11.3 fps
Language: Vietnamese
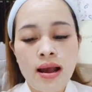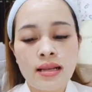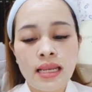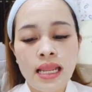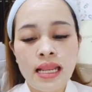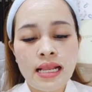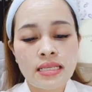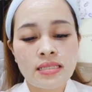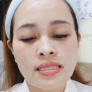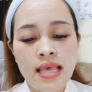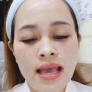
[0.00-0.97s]
nên là
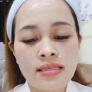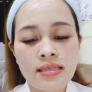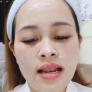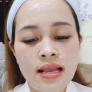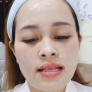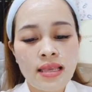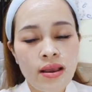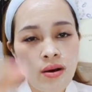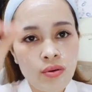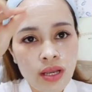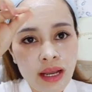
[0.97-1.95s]
sẽ rất là nhiều
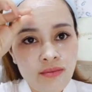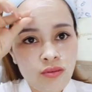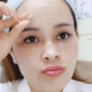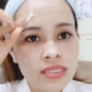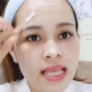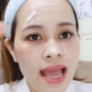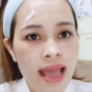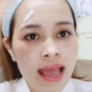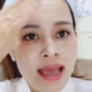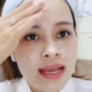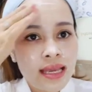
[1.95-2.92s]
những cái vùng da
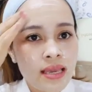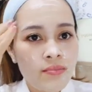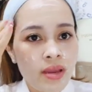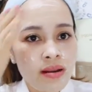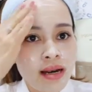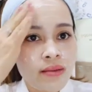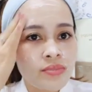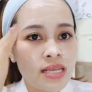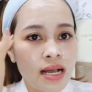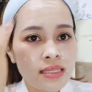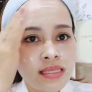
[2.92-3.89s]
khi mà được làm
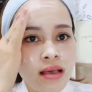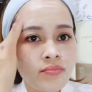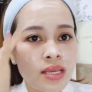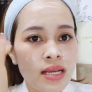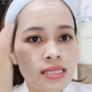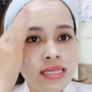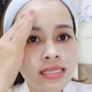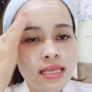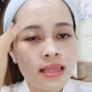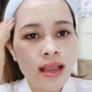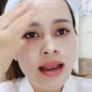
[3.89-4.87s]
trắng xong thì các chị
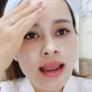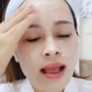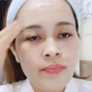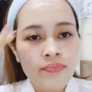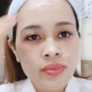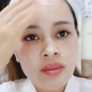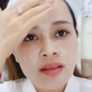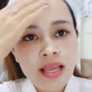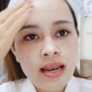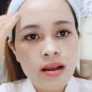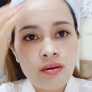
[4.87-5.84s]
sẽ thấy là thứ
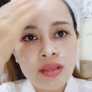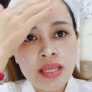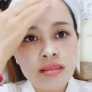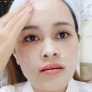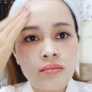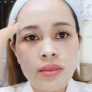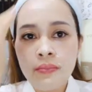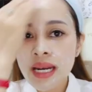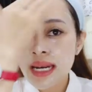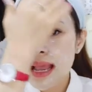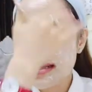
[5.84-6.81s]
nhất là có hiện tượng bị
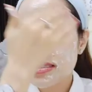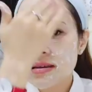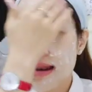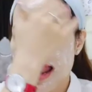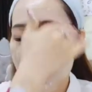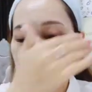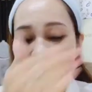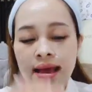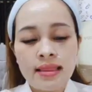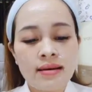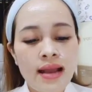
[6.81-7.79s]
bắt nắng trở lại
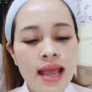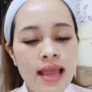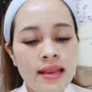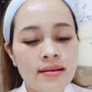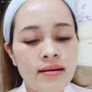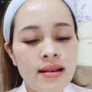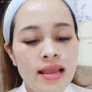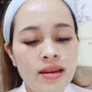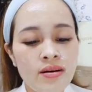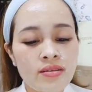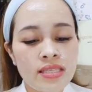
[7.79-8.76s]
thứ hai nữa là
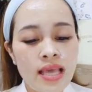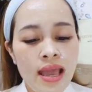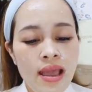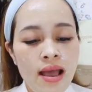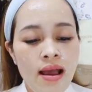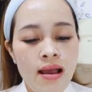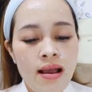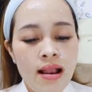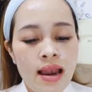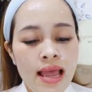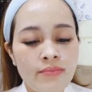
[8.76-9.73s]
nó sẽ
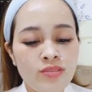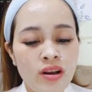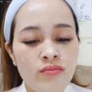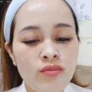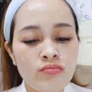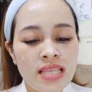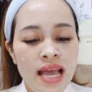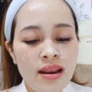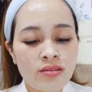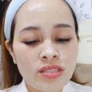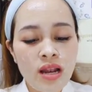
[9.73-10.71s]
làm cho cái vùng da
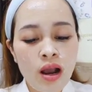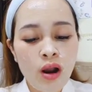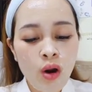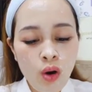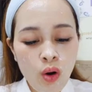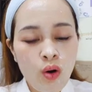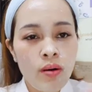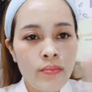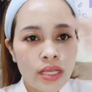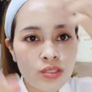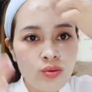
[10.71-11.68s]
đó rất là khô
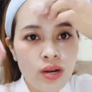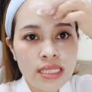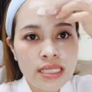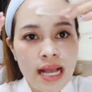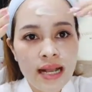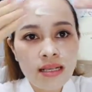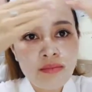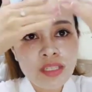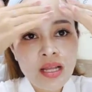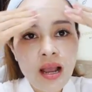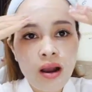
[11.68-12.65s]
mặc dù là trắng nhưng mà
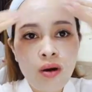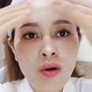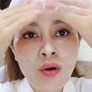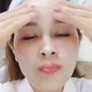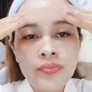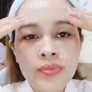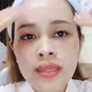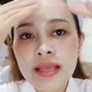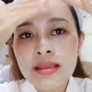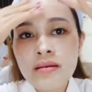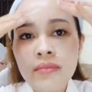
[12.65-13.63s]
rất là khô thế
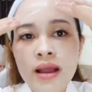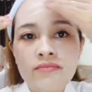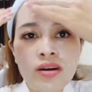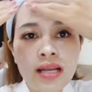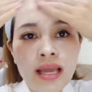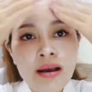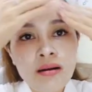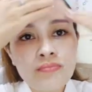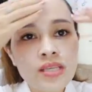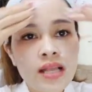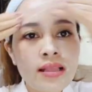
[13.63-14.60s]
nhưng mà với cái hợp
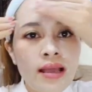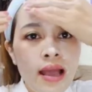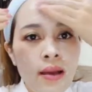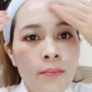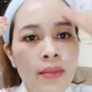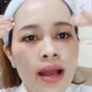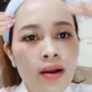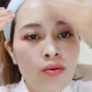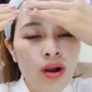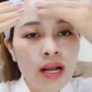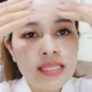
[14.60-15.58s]
chất mà
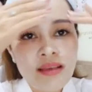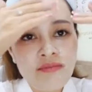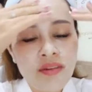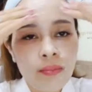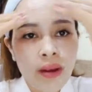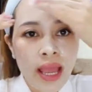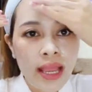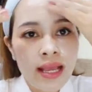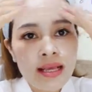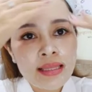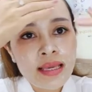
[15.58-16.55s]
của cái sản phẩm
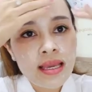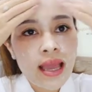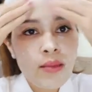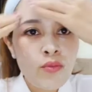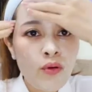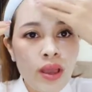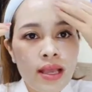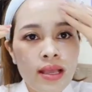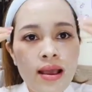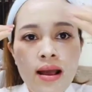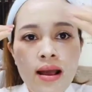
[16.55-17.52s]
này thì em
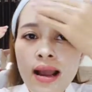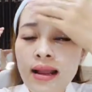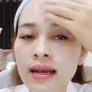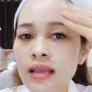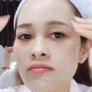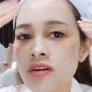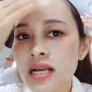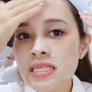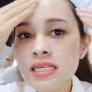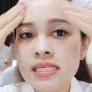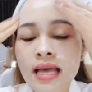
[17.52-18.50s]
Huế à, khẳng định với các
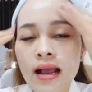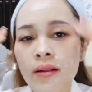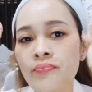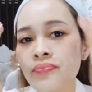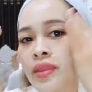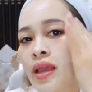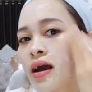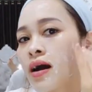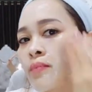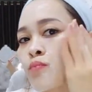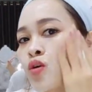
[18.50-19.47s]
chị rằng
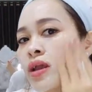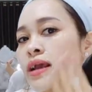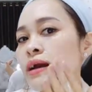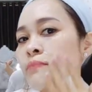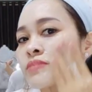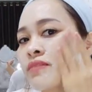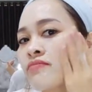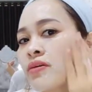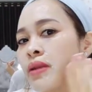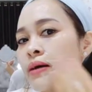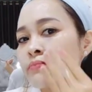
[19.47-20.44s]
à, một cái tập sản
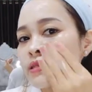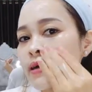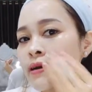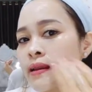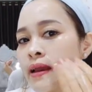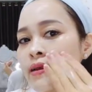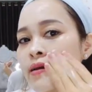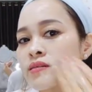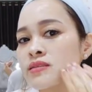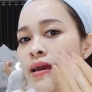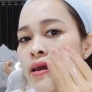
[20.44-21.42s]
phẩm làm trắng này nó
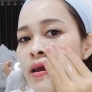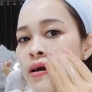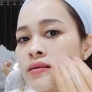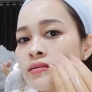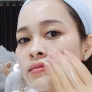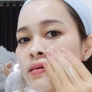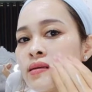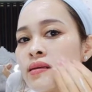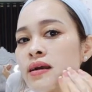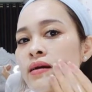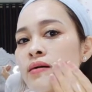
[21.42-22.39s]
sẽ chứa
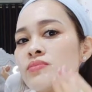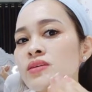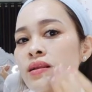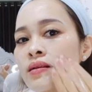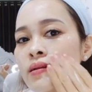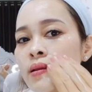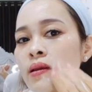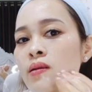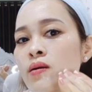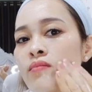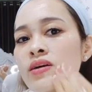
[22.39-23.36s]
những cái hợp chất đi
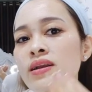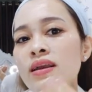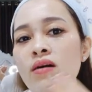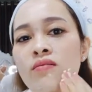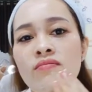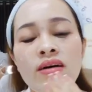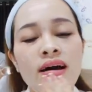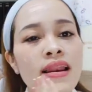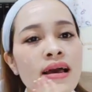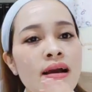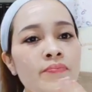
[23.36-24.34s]
đôi với nhau và
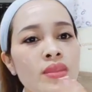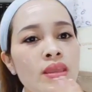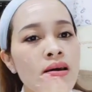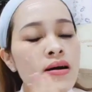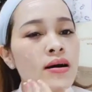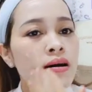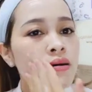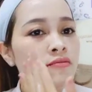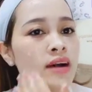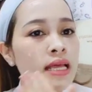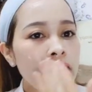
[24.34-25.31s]
làm à,
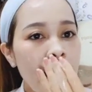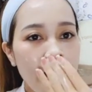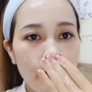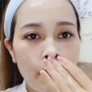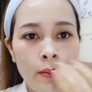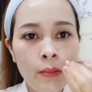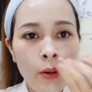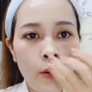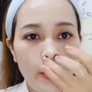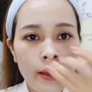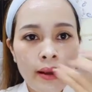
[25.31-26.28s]
phá tan toàn
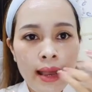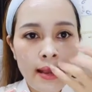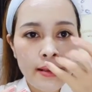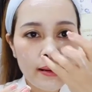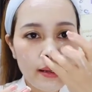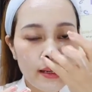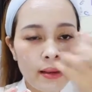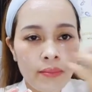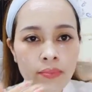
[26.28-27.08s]
bộ những cái nhược điểm